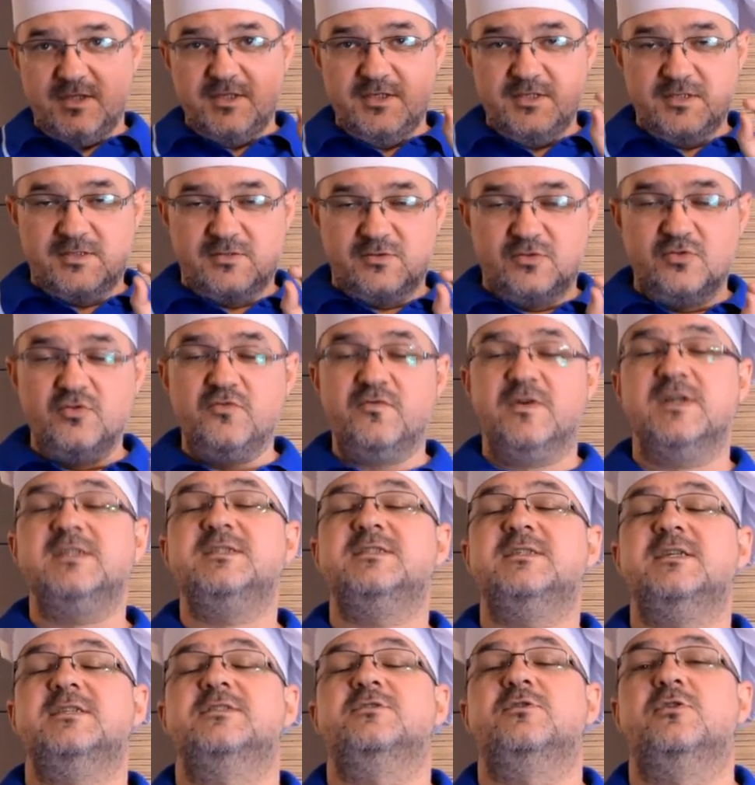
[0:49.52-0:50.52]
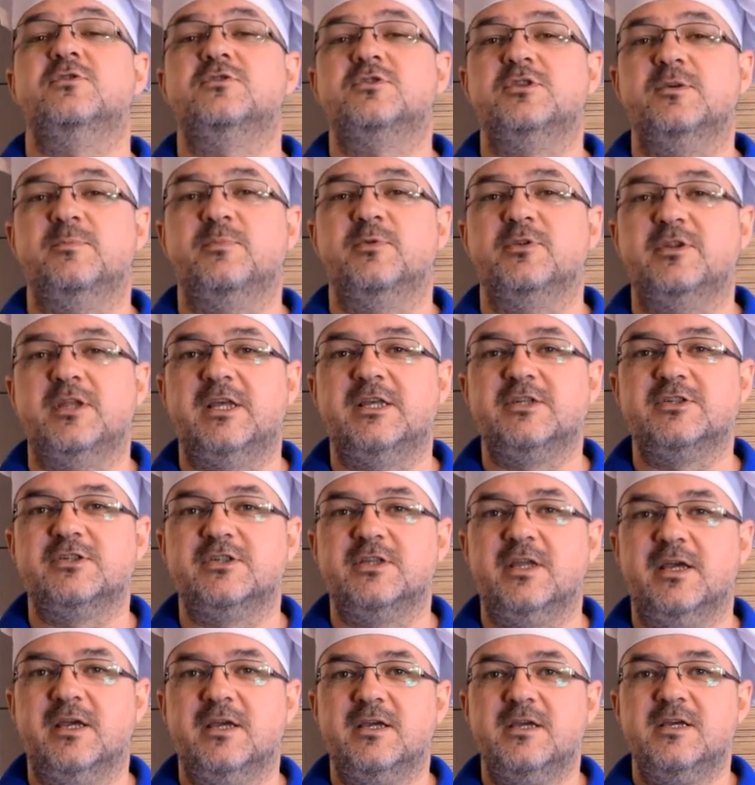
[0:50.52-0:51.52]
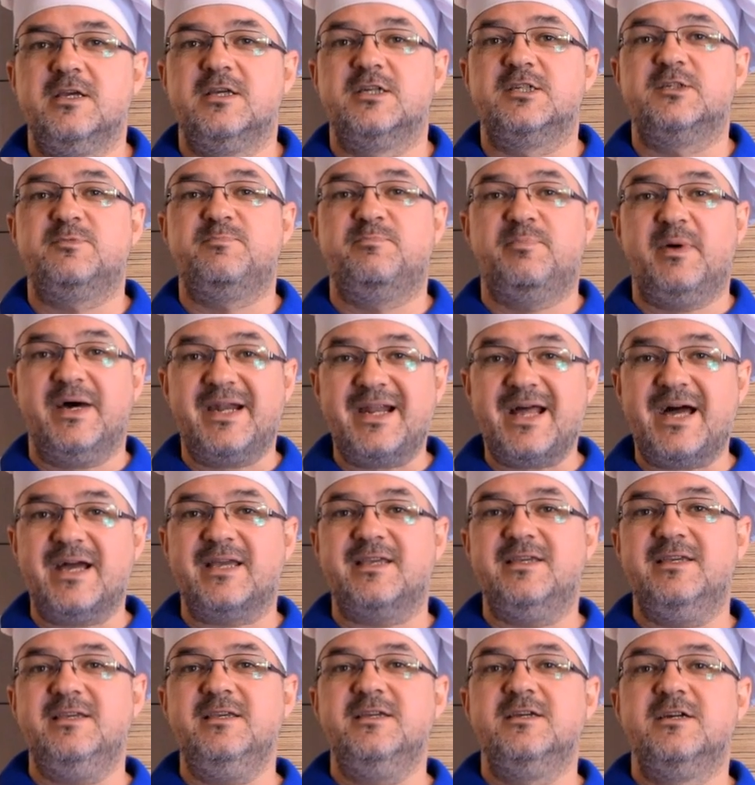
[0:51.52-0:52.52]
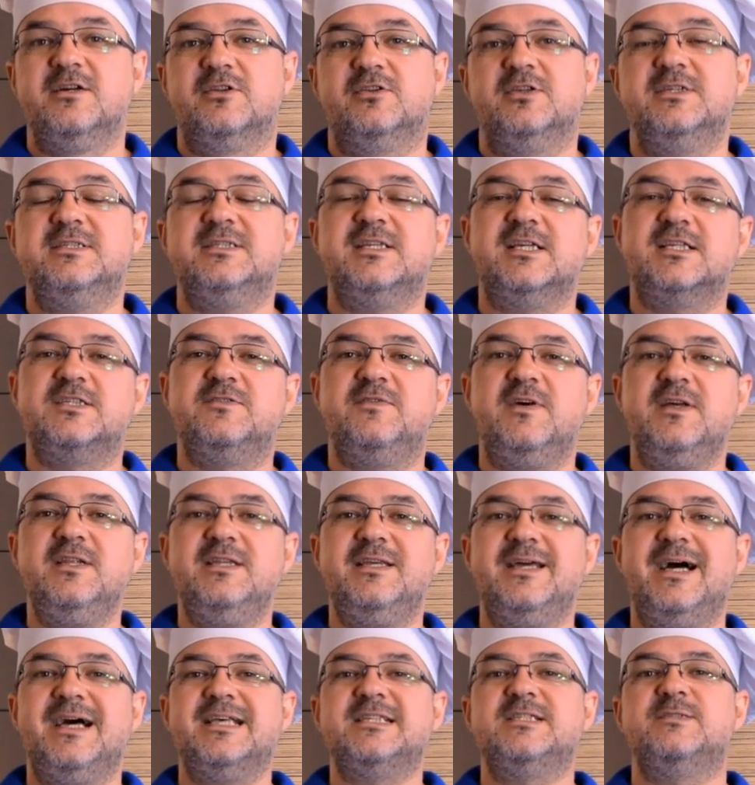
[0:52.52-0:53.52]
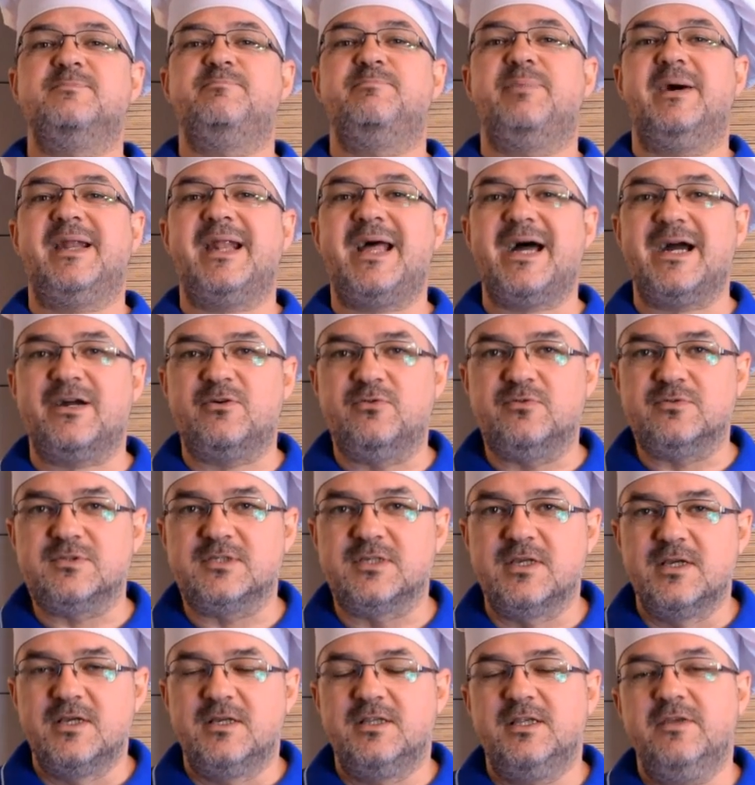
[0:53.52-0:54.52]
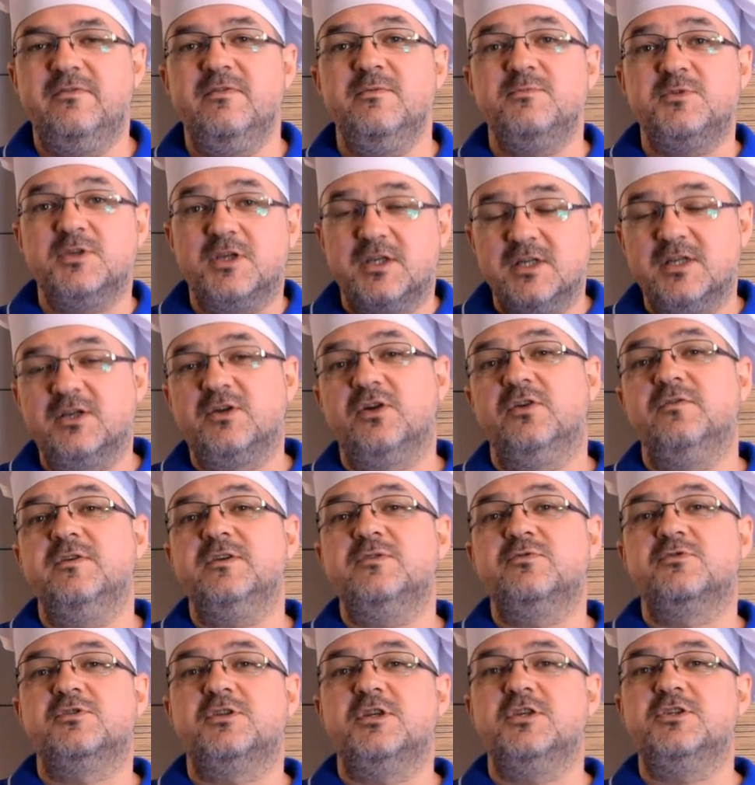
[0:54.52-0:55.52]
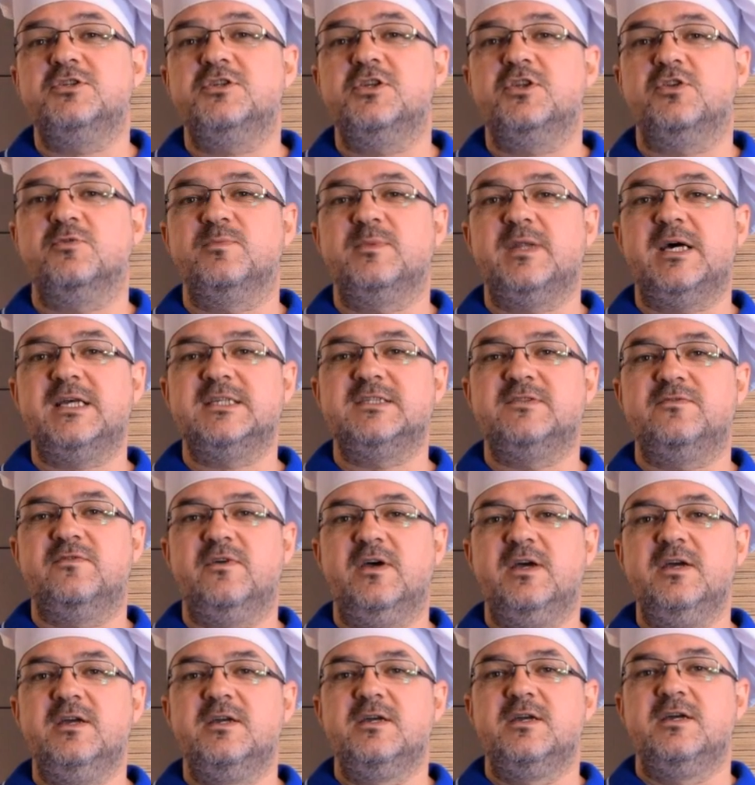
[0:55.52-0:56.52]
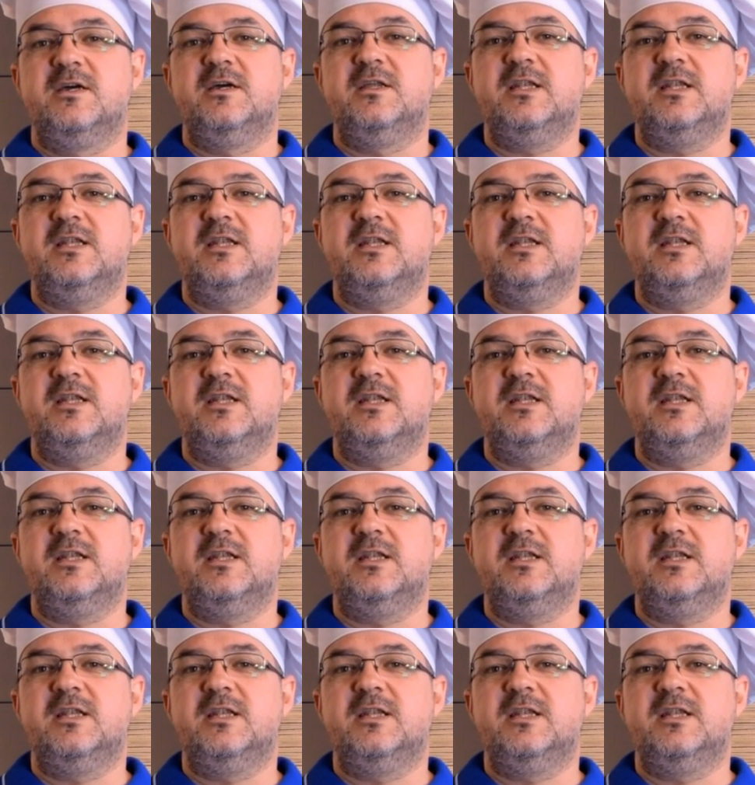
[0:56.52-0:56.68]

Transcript: I tu Was zaskoczę potężnie. Szparagi to jest tak zwany asparagus. Nie wiem, czy kiedykolwiek słyszeliście tą nazwę.